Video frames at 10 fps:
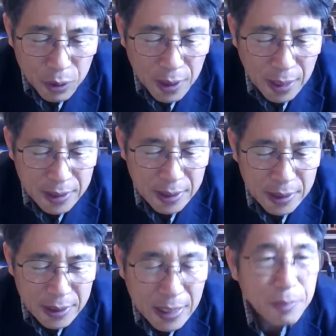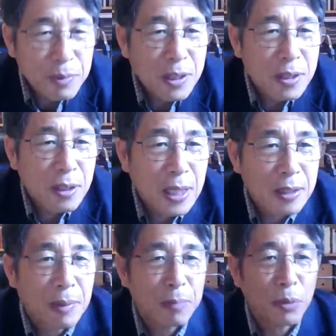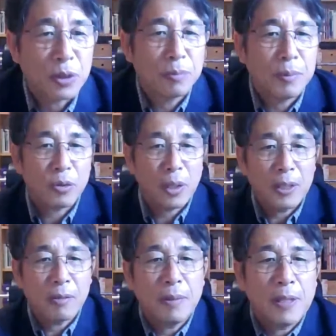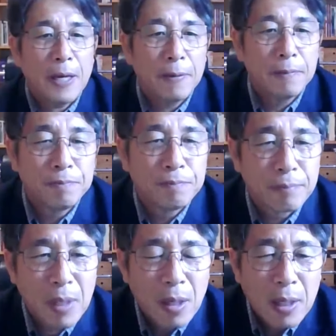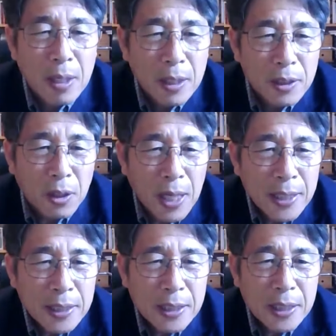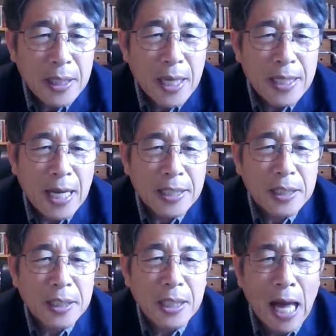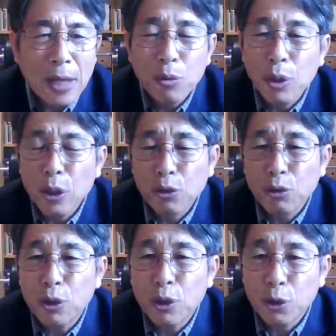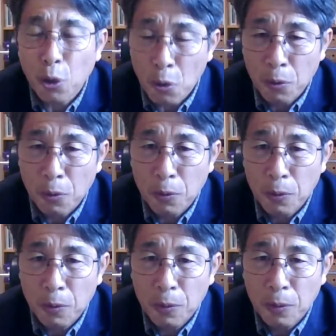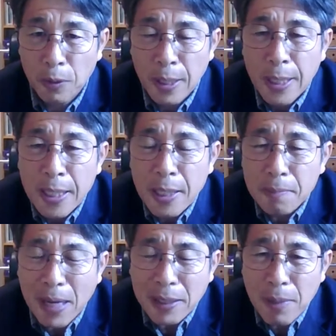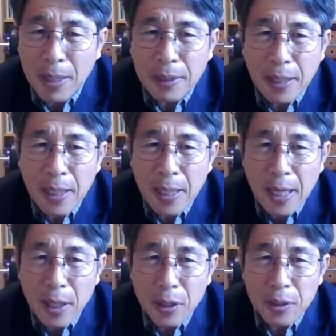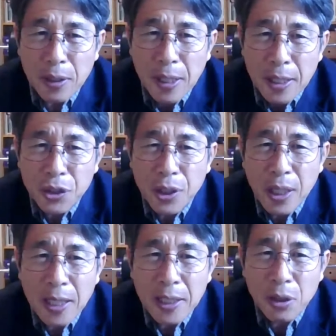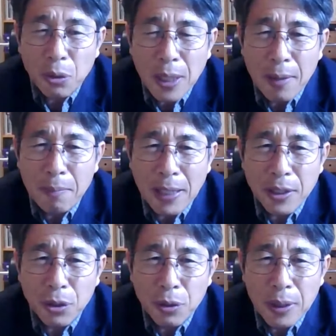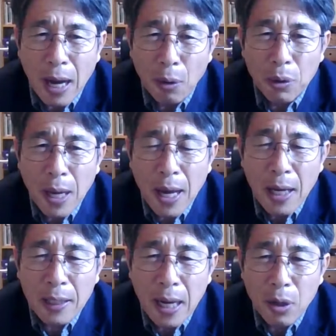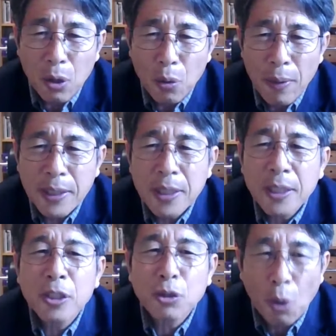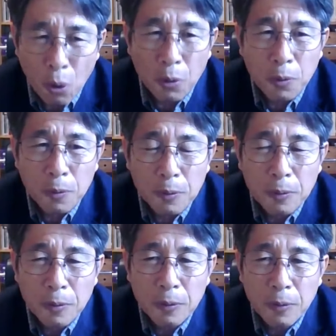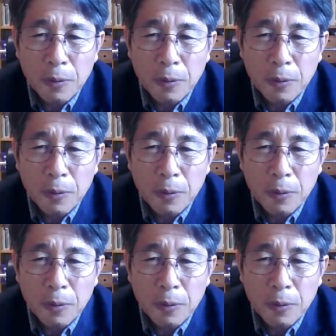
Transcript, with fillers: 자, 여기까지 47절까지만 보시면 되겠습니다. 정한 시기에 양식을 나누어 줄 종. 이 마지막 때가 신랑이로다 맞으러 나오라라고 외치는 종.